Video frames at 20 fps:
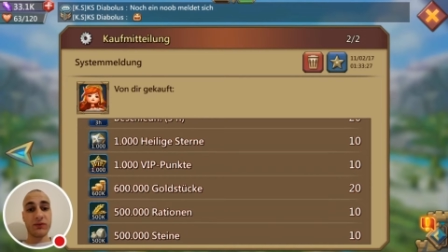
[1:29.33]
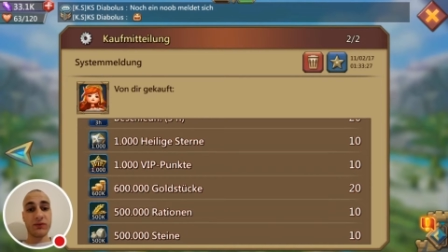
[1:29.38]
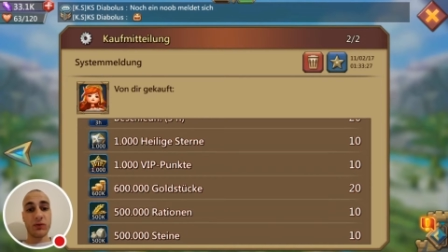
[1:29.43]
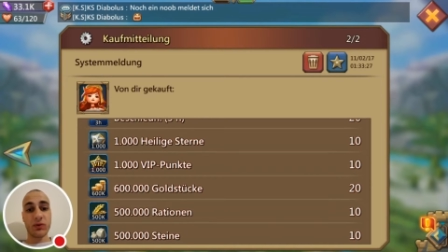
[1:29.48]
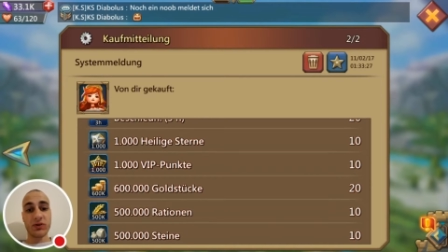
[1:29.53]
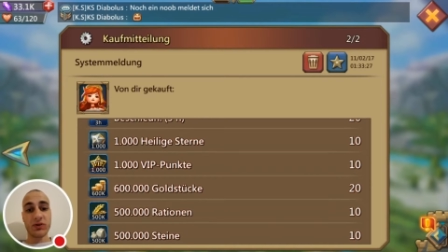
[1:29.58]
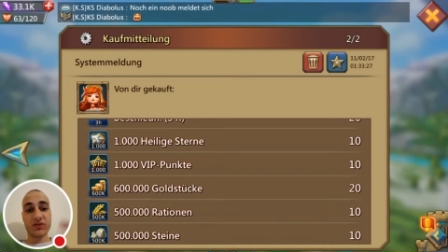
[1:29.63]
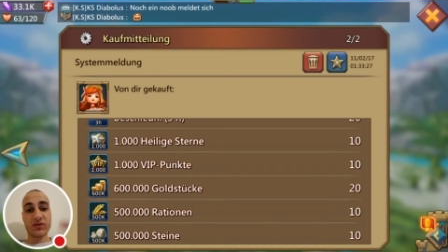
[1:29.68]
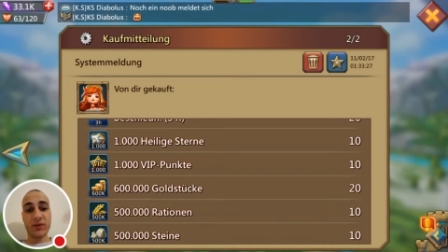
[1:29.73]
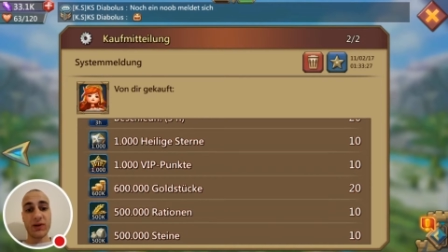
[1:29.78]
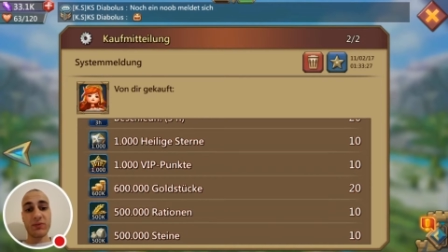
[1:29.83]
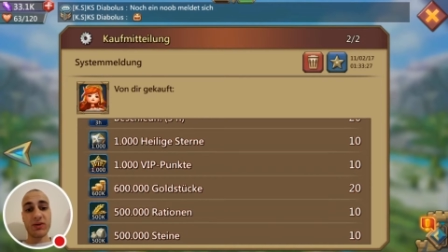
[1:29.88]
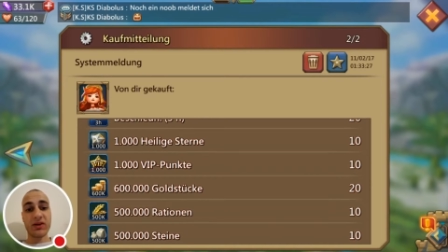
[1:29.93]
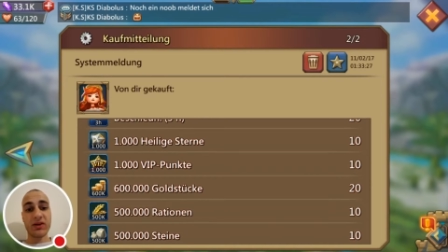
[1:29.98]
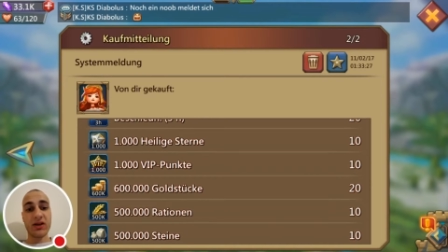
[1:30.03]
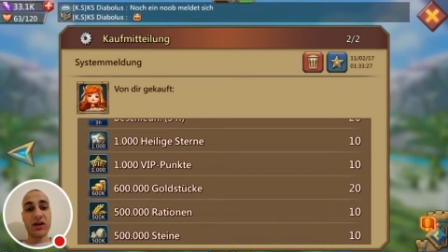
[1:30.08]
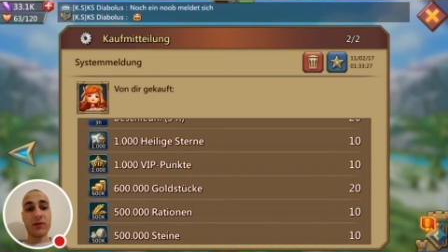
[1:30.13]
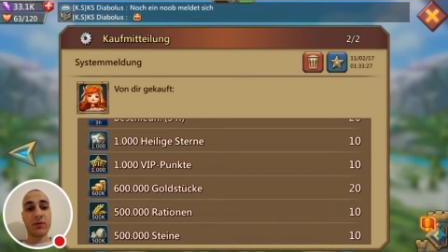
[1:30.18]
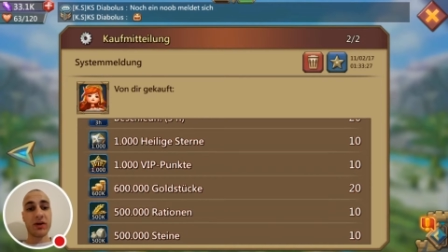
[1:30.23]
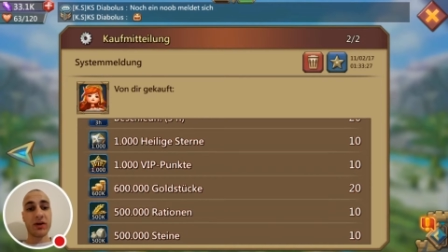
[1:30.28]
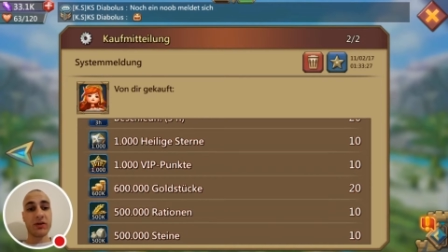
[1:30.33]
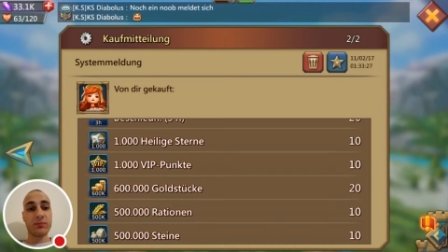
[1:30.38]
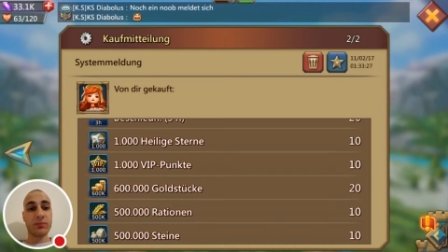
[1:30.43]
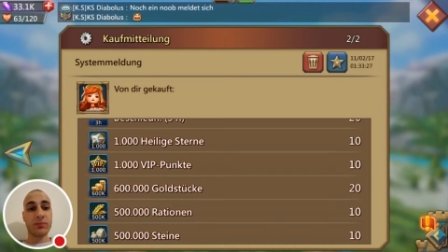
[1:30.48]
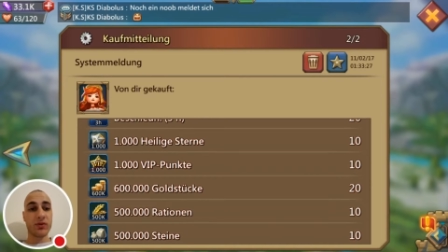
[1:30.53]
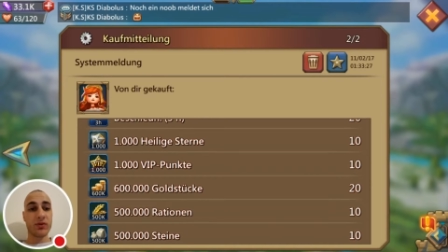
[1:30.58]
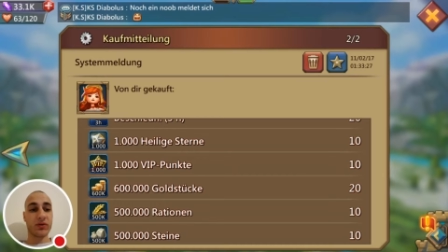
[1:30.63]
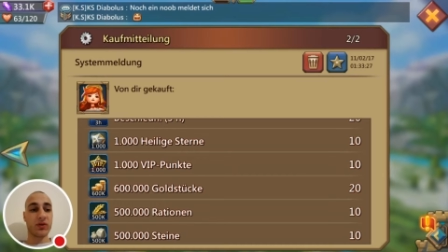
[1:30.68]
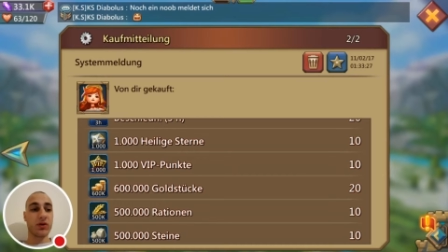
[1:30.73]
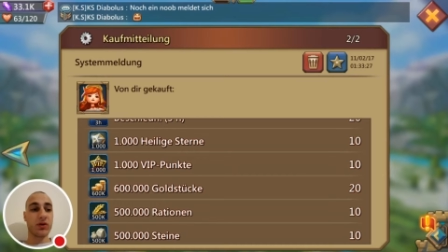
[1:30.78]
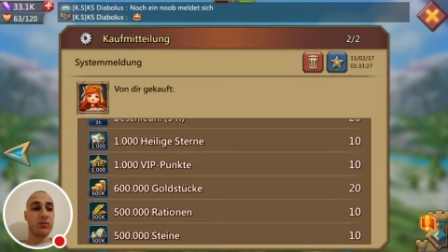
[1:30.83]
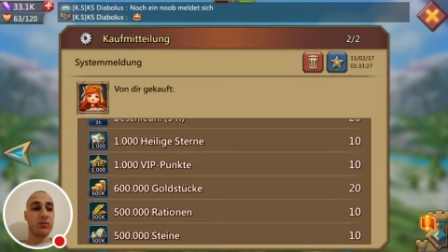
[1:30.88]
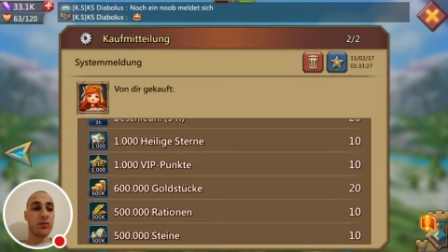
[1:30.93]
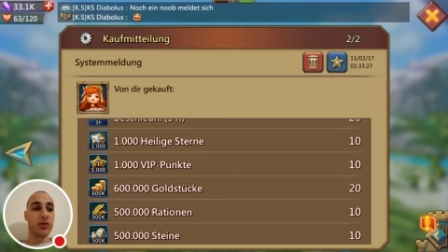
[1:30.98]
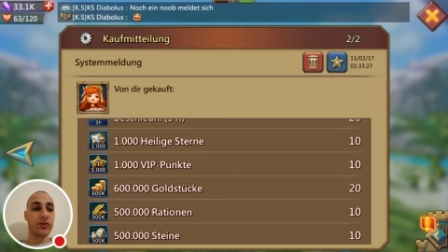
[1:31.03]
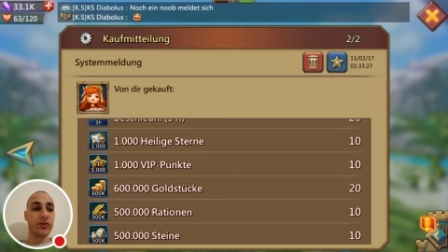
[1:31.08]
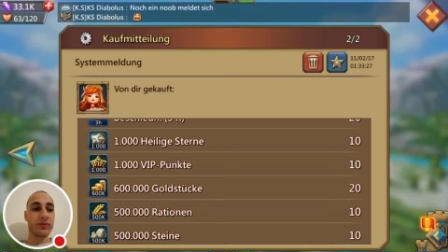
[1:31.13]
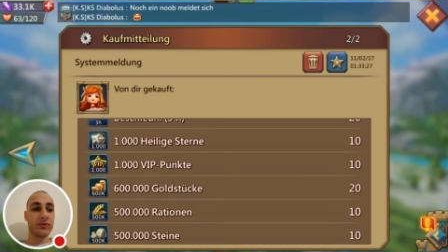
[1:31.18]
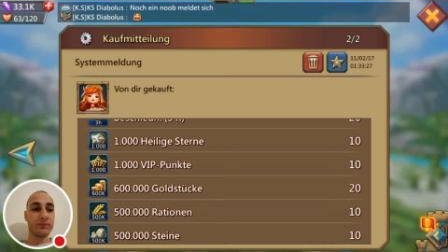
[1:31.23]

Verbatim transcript: wo zweimal der Labyrinth-Boss kommen muss.